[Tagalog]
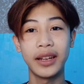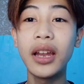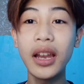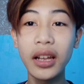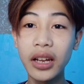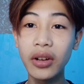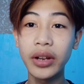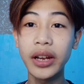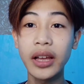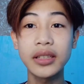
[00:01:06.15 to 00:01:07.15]
Ilalagay ko
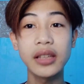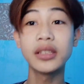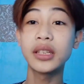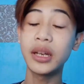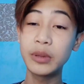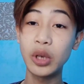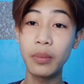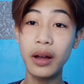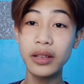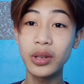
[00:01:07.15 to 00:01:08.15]
na lang sa description
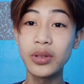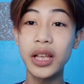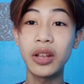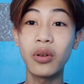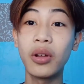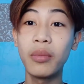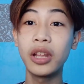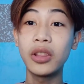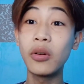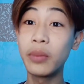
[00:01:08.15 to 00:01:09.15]
box kung saan ko nabili
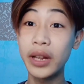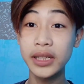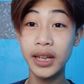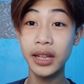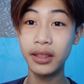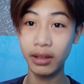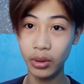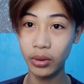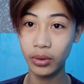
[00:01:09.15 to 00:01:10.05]
tong bracelet na to.